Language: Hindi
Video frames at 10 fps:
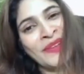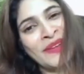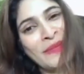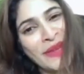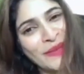
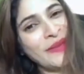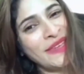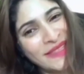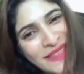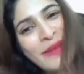मैं तो
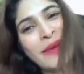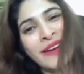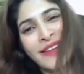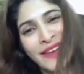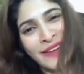ईद के बाद
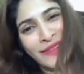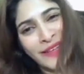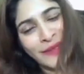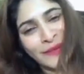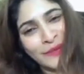डालने वाली
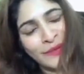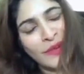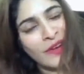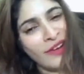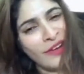हूँ
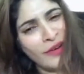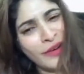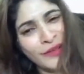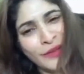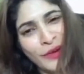और
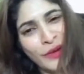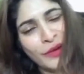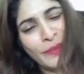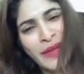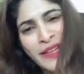तो और
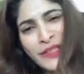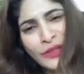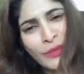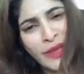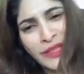पहले से तो
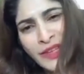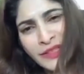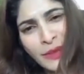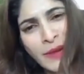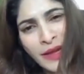मैं ईद का
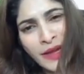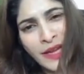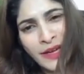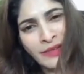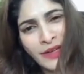धमाका
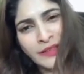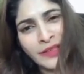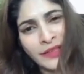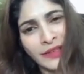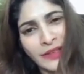करने वाली थी
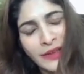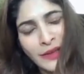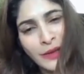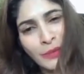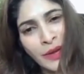
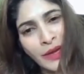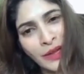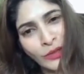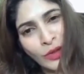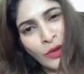मगर ये
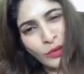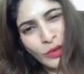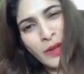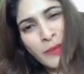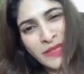तो और
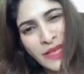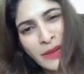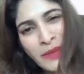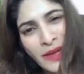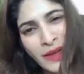थोड़ा मसाला
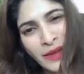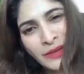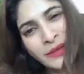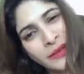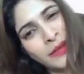मिल गया
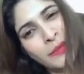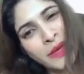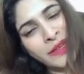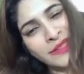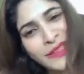
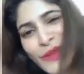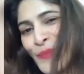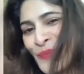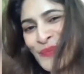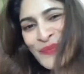बस
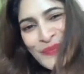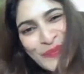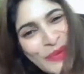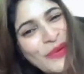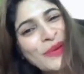
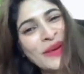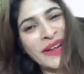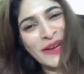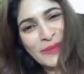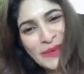पूरे का
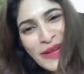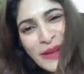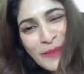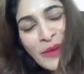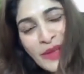पूरा
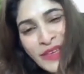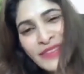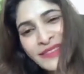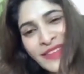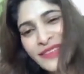आपको ईद
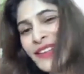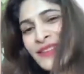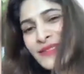के दिन